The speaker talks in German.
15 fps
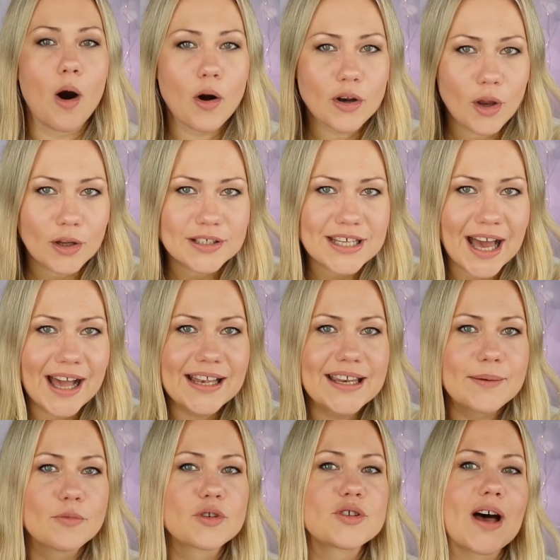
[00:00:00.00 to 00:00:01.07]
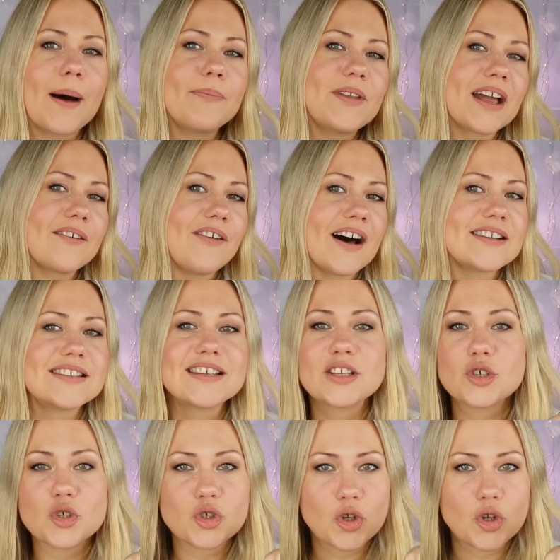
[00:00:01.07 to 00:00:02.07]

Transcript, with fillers: auch noch teilnehmen und so habt ihr quasi